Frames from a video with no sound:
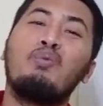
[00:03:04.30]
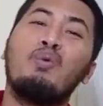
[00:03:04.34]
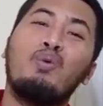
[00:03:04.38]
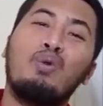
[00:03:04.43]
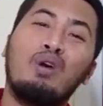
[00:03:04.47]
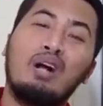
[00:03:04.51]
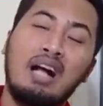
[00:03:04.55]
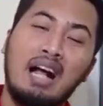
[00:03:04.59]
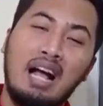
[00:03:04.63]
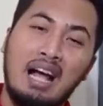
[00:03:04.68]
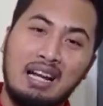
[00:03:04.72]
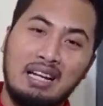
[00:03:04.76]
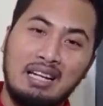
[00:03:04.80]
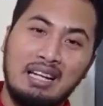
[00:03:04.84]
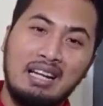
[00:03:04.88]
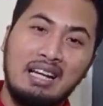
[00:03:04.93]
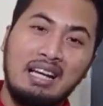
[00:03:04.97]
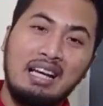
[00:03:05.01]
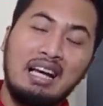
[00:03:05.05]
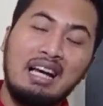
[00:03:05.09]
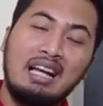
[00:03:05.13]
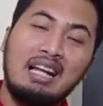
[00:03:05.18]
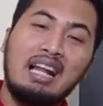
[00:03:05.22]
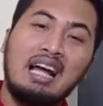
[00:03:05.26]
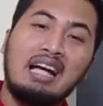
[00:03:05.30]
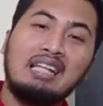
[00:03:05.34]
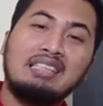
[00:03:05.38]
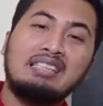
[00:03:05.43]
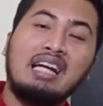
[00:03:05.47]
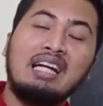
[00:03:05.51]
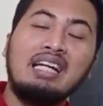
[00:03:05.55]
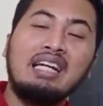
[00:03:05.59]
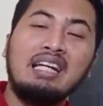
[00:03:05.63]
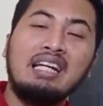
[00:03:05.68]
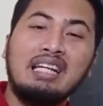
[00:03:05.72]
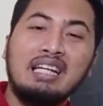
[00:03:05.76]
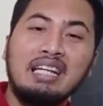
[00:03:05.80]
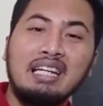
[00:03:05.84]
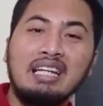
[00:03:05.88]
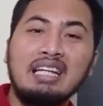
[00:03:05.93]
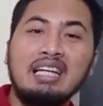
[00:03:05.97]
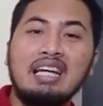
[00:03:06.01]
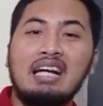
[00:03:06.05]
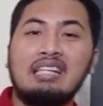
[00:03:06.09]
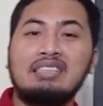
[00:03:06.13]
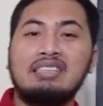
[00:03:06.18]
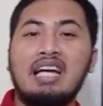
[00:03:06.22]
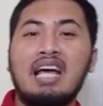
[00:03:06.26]
bukan. Nah, jadi
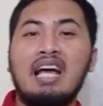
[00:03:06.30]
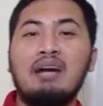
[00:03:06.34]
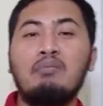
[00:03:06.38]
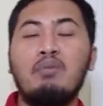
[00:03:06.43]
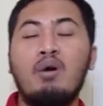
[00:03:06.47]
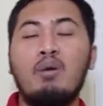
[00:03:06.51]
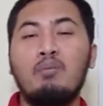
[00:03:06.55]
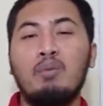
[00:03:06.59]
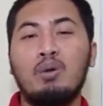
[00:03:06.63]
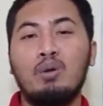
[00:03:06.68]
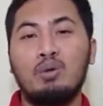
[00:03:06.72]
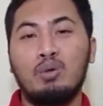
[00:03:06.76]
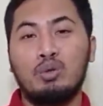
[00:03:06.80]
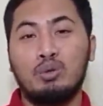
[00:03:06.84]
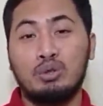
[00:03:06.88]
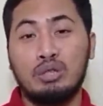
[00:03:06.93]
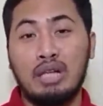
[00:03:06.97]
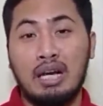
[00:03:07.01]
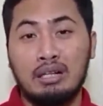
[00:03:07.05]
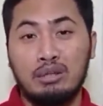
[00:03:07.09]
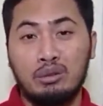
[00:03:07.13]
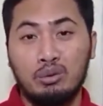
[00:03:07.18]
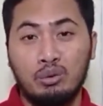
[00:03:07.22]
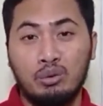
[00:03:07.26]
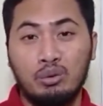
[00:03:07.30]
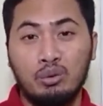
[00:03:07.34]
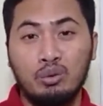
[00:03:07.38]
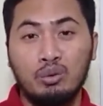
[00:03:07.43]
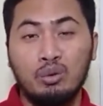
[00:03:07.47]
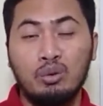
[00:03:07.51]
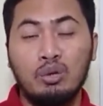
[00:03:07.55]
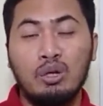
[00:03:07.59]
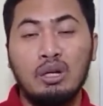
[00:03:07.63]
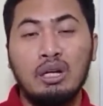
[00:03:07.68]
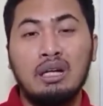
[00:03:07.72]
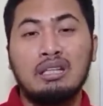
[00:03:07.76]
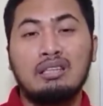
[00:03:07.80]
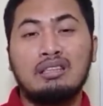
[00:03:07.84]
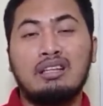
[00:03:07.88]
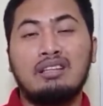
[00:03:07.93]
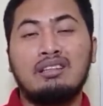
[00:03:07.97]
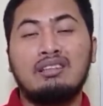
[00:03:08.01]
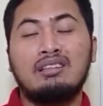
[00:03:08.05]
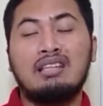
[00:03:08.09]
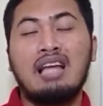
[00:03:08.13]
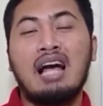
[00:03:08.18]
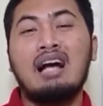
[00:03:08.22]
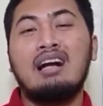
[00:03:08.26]
gini ya, saya mau meluruskan dulu
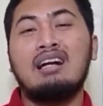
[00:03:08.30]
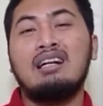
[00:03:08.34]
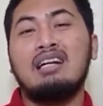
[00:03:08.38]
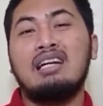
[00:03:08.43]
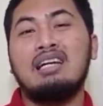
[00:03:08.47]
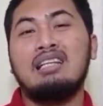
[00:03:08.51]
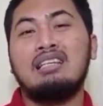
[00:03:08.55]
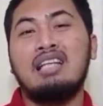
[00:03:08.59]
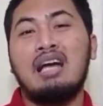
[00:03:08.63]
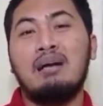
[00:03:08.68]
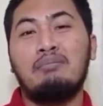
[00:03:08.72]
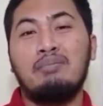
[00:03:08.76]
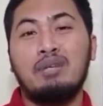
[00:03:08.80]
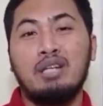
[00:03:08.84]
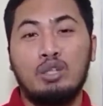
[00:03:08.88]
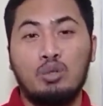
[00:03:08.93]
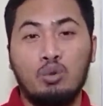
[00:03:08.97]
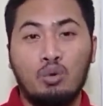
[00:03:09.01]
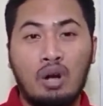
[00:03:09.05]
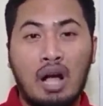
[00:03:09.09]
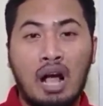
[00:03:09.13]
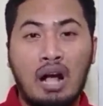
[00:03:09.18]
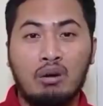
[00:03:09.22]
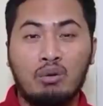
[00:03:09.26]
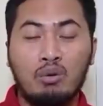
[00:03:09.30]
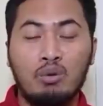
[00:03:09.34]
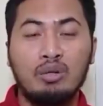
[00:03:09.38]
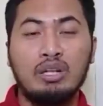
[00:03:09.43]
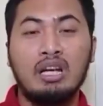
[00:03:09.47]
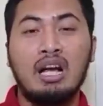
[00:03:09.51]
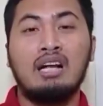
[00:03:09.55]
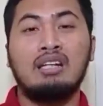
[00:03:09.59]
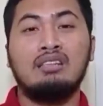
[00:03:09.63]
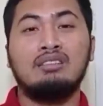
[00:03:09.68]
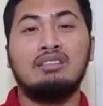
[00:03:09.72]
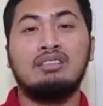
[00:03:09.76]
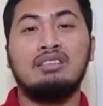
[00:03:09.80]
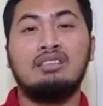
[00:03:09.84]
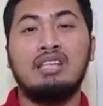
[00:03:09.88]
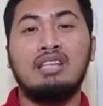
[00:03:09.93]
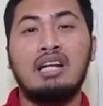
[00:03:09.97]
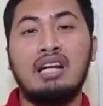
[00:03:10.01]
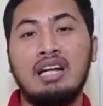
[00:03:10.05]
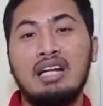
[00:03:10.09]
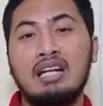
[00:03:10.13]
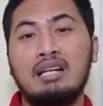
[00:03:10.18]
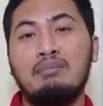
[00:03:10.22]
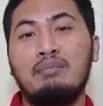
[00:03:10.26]
tentang kitab Kidung Agung yang
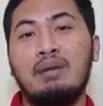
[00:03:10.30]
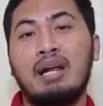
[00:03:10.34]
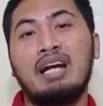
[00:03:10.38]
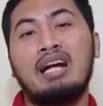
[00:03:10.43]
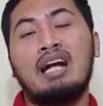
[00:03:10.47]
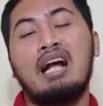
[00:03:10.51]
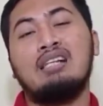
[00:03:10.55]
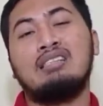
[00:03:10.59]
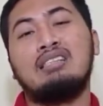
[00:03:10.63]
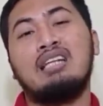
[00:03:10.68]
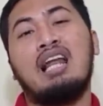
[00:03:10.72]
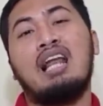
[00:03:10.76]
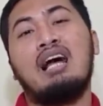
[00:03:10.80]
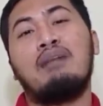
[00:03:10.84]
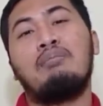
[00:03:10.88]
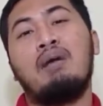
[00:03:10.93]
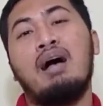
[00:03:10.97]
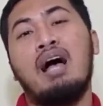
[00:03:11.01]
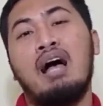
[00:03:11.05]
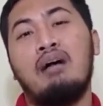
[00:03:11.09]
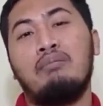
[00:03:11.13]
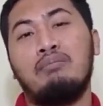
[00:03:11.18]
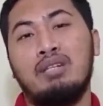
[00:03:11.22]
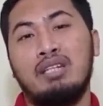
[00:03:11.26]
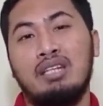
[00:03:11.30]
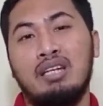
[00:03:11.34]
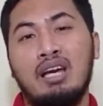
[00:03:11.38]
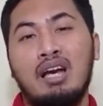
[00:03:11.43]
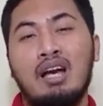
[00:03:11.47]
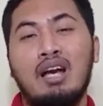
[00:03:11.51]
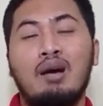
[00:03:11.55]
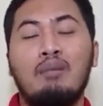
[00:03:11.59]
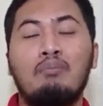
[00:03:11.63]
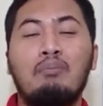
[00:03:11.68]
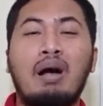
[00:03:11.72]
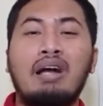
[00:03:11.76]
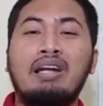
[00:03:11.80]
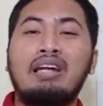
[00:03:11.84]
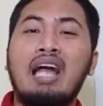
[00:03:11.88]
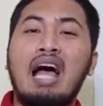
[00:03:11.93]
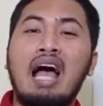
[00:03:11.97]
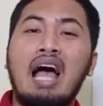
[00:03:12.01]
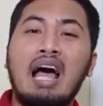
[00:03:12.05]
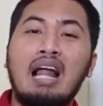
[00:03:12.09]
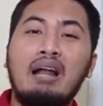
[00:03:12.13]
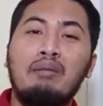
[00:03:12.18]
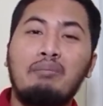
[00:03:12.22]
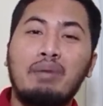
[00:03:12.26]
sering mereka salah pahami.
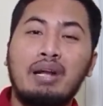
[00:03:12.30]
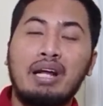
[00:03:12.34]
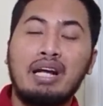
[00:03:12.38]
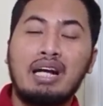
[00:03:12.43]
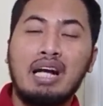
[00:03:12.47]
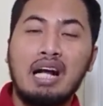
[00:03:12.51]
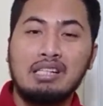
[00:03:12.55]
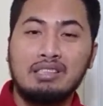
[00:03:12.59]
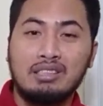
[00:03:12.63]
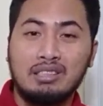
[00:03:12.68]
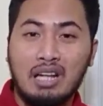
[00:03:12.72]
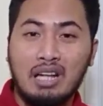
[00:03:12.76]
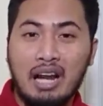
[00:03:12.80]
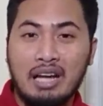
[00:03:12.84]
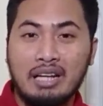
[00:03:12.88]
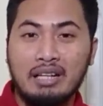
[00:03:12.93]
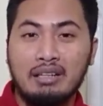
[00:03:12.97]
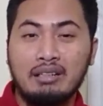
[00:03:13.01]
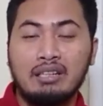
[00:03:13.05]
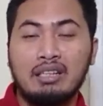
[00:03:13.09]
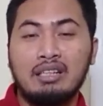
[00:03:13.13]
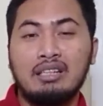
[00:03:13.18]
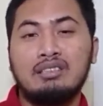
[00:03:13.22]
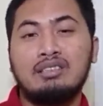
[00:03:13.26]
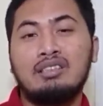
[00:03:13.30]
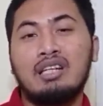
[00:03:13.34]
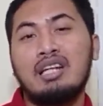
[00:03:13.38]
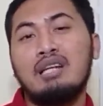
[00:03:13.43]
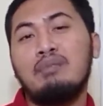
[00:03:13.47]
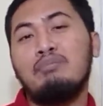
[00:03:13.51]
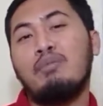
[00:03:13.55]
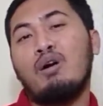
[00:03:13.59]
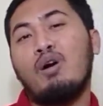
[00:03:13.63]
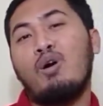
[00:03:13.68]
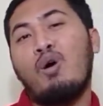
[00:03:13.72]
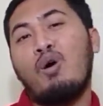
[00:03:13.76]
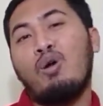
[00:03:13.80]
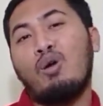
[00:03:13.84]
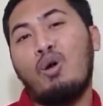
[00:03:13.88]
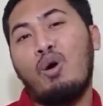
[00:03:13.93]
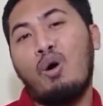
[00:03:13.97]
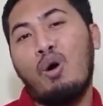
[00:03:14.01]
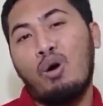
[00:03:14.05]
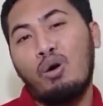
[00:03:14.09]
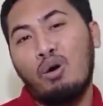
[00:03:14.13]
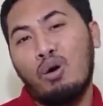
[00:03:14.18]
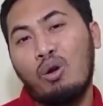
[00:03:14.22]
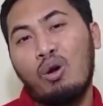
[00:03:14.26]
Padahal mereka selain, eh, sering
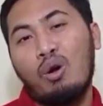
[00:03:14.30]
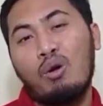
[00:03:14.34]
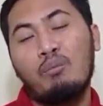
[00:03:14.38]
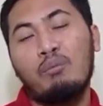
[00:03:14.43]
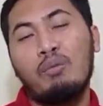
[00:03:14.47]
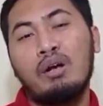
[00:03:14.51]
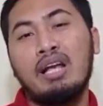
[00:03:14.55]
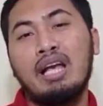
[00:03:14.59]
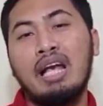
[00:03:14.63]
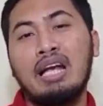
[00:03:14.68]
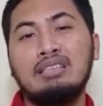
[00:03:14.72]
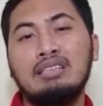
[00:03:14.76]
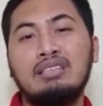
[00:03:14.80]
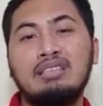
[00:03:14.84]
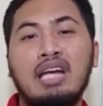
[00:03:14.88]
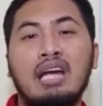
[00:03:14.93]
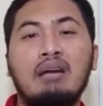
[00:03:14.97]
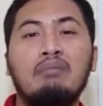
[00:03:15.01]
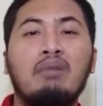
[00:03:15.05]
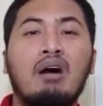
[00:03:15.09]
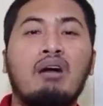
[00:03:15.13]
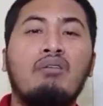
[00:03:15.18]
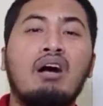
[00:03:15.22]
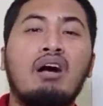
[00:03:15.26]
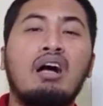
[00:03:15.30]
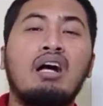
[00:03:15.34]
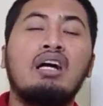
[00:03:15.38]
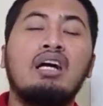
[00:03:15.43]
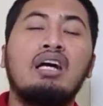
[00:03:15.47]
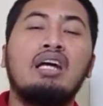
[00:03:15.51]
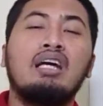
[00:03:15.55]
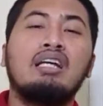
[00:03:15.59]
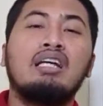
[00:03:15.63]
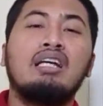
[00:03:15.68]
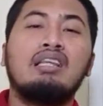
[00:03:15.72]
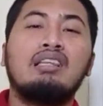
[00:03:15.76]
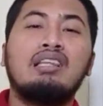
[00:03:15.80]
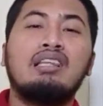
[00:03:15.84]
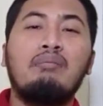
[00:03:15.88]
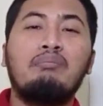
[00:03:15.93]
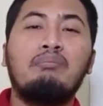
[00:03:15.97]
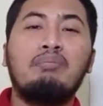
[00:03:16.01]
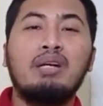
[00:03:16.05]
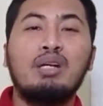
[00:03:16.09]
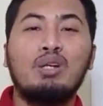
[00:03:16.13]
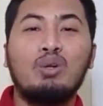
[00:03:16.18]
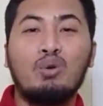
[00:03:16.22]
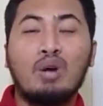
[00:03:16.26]
mengolok-olok, mengejek bahwa
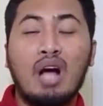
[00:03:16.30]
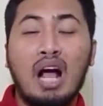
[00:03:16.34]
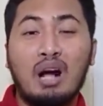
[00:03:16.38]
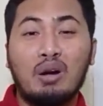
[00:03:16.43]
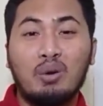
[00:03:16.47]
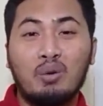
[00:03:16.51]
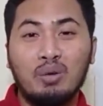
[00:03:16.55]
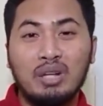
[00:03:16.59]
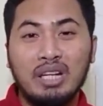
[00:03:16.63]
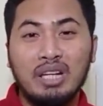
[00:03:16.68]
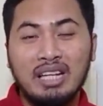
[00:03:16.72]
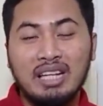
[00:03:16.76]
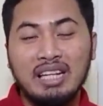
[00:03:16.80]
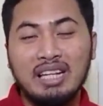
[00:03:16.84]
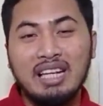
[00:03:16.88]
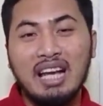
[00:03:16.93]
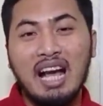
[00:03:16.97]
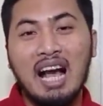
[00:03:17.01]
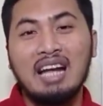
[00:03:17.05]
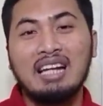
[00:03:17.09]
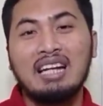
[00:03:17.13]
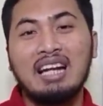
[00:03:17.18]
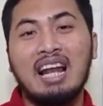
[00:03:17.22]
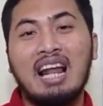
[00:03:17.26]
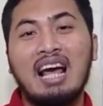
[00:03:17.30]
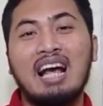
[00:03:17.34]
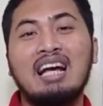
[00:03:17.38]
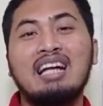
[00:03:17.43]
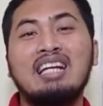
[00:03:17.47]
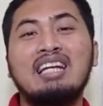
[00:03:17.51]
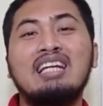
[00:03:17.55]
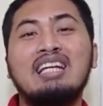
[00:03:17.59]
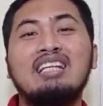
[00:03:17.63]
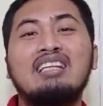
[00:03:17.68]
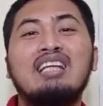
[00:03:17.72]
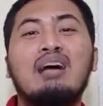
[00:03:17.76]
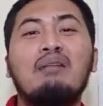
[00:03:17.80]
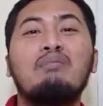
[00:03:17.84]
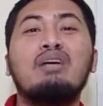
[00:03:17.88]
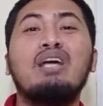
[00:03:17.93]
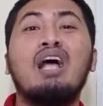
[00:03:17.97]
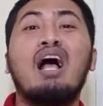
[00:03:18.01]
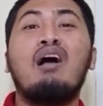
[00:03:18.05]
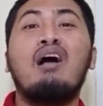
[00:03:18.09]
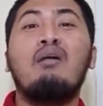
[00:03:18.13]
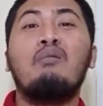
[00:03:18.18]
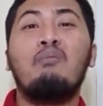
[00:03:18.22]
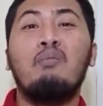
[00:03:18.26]
kitab Kidung Agung ini adalah kitab
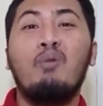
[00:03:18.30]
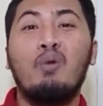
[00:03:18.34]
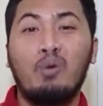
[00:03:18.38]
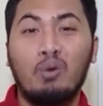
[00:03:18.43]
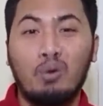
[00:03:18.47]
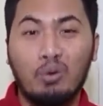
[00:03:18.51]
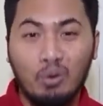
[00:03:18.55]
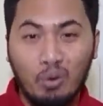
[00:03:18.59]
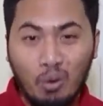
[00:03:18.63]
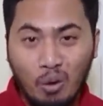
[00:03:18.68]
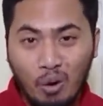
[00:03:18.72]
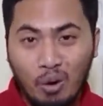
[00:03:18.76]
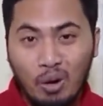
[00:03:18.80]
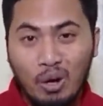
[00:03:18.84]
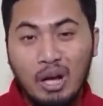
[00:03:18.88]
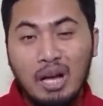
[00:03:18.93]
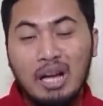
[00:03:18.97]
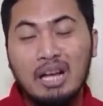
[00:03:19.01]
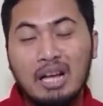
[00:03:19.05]
yang porno,